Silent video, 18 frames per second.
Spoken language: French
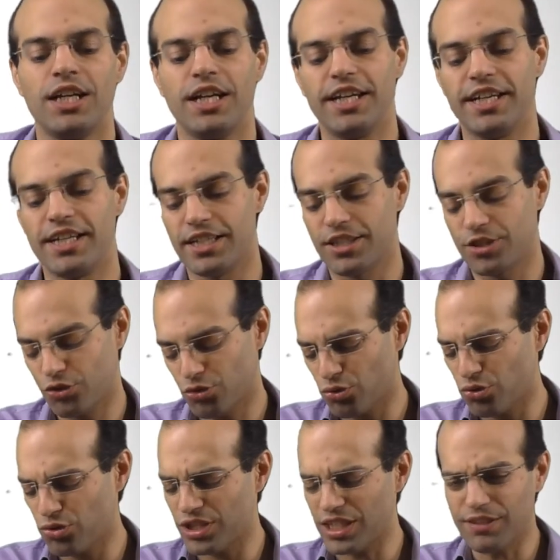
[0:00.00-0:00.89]
Et
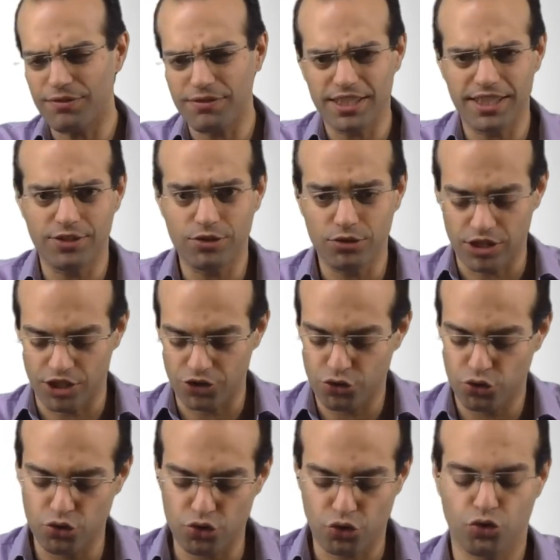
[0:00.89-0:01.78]
sous cette vidéo, là,
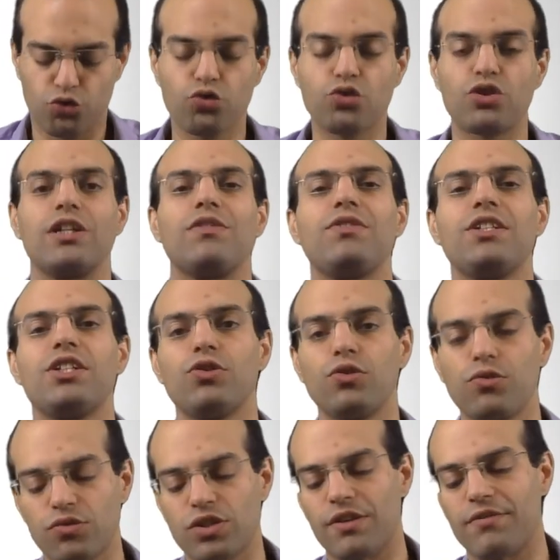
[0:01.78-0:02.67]
juste en dessous de cette
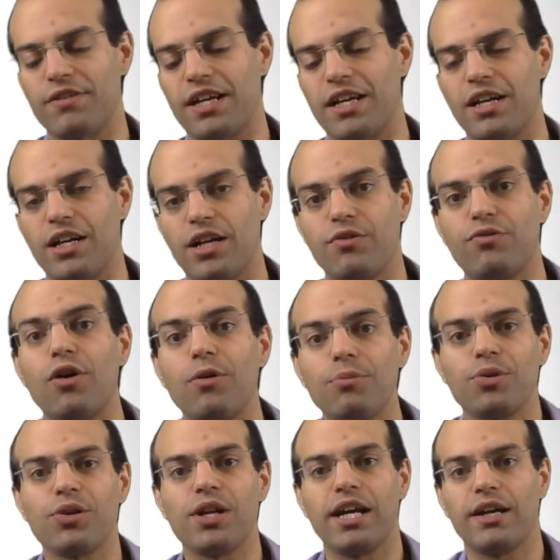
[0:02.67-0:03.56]
vidéo, vous avez un,
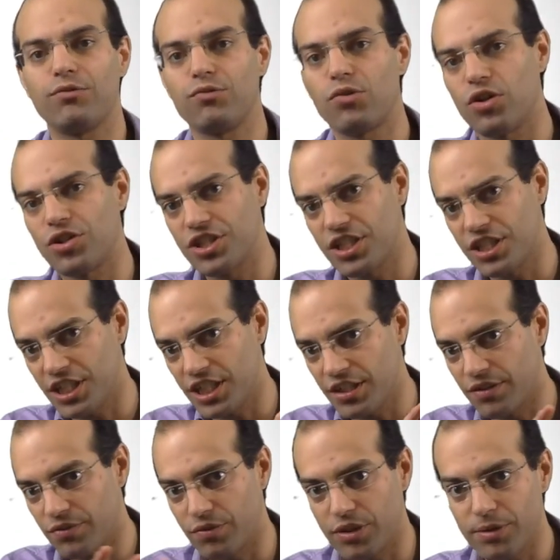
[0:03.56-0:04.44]
formulaire. Vous
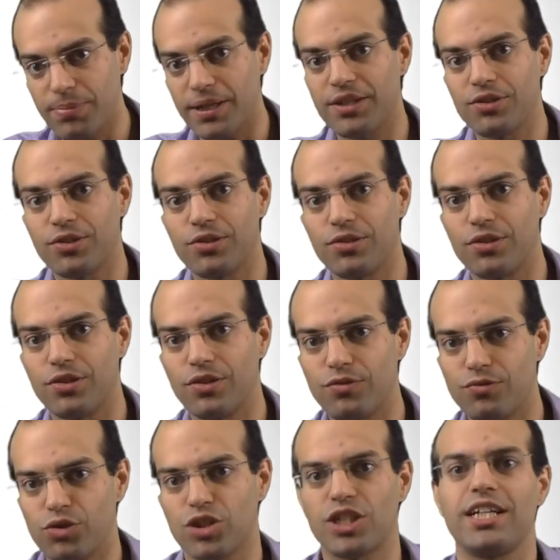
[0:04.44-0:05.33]
renseignez votre prénom,
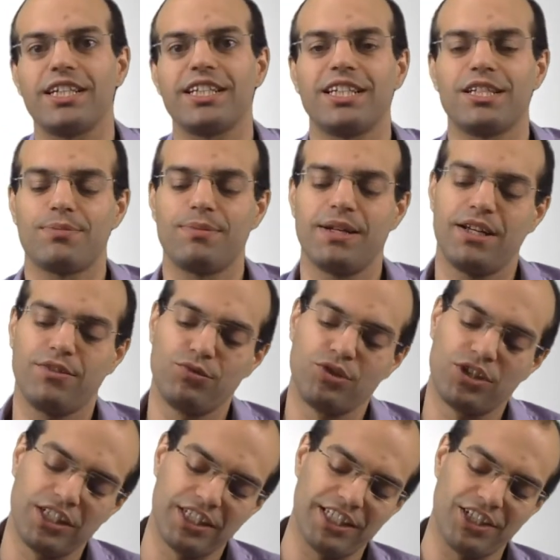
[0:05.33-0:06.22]
votre adresse mail, vous
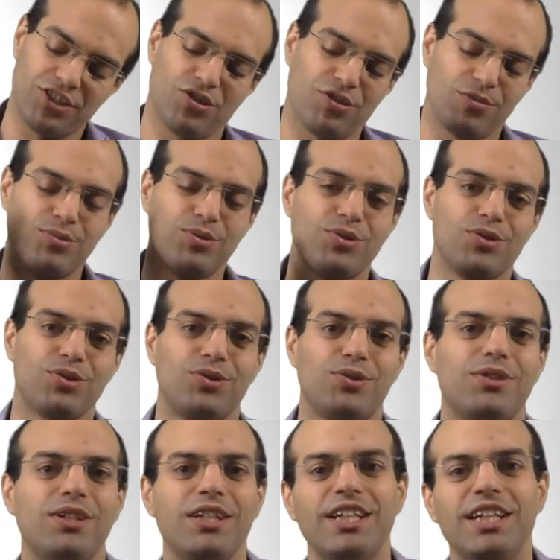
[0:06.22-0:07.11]
cliquez sur le bouton
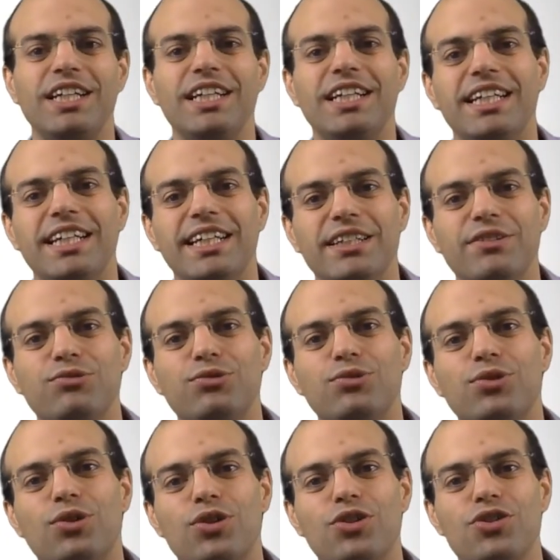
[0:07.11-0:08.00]
et
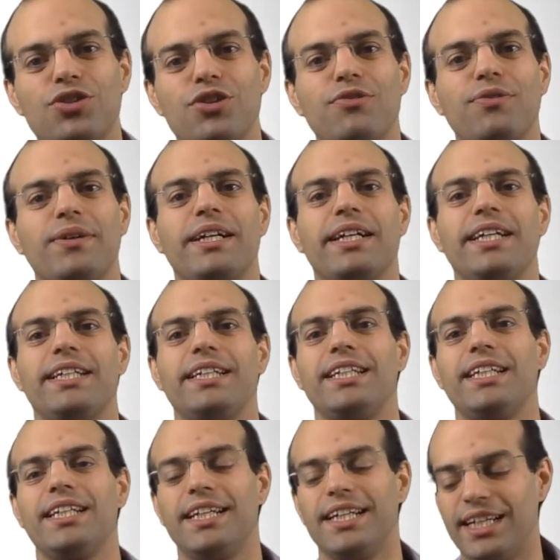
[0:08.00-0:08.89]
vous recevrez
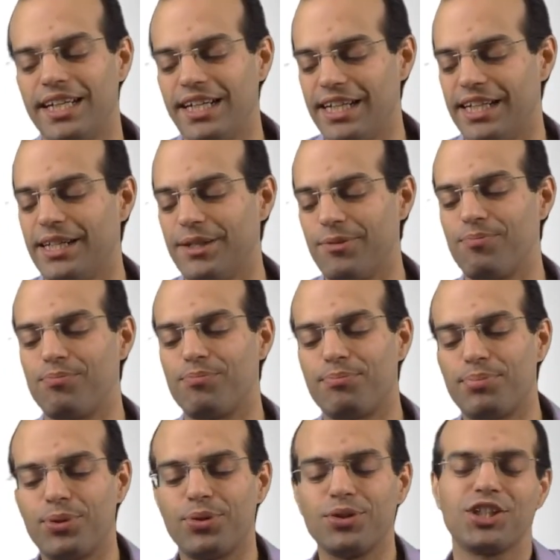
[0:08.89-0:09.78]
les
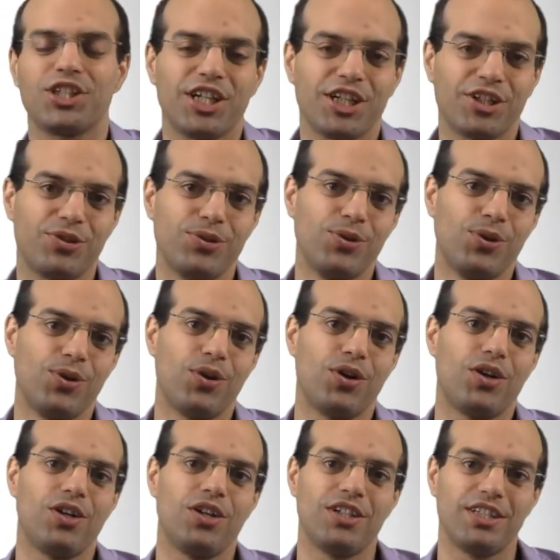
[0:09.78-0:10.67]
prochains
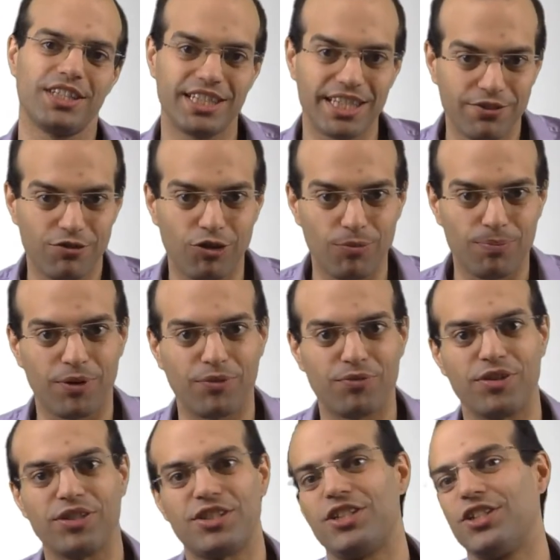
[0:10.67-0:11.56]
cours développement
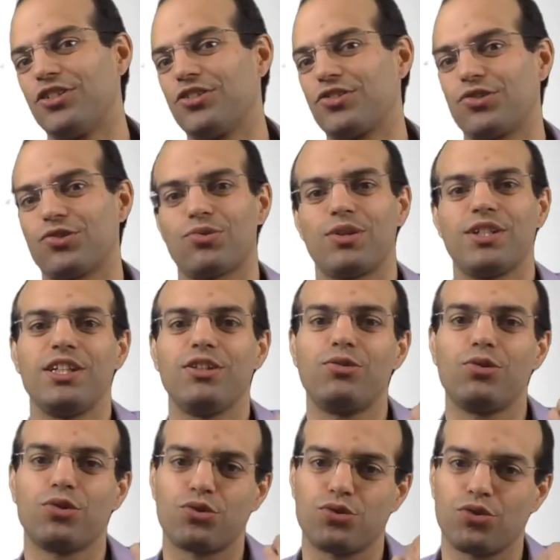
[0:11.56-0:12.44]
facile, que ce soit des
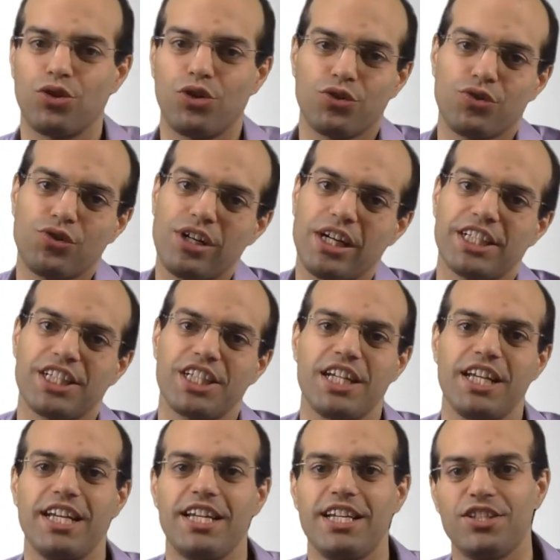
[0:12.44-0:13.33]
cours sur
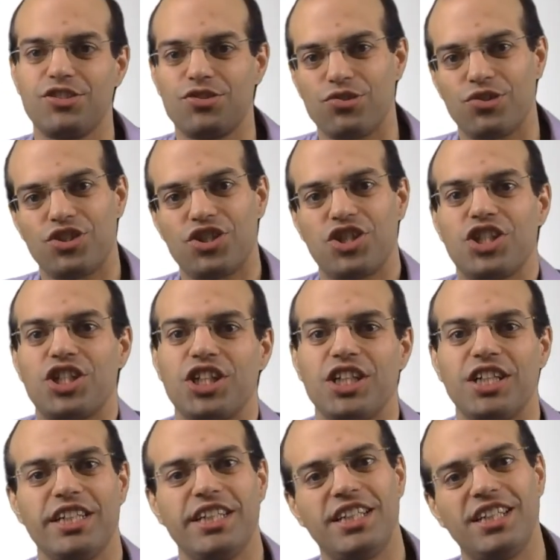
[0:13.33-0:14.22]
AngularJS, sur
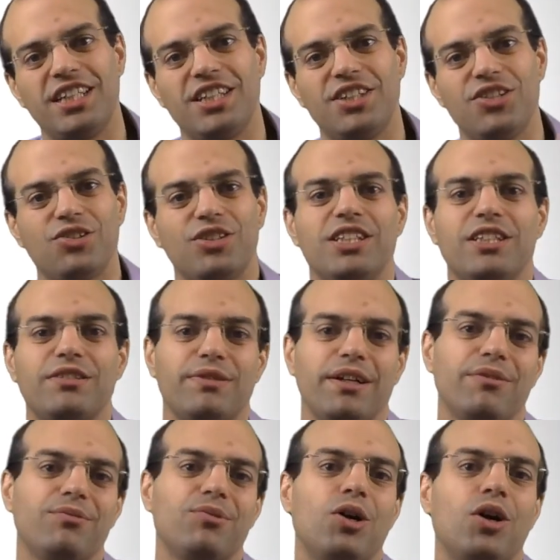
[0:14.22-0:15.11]
jQuery, Ionic
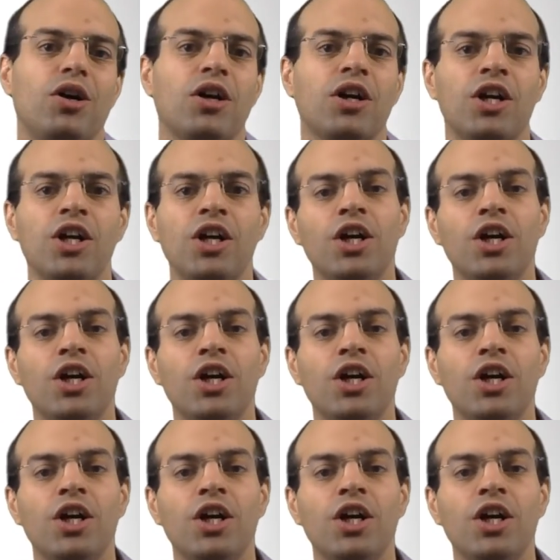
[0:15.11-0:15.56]
Framework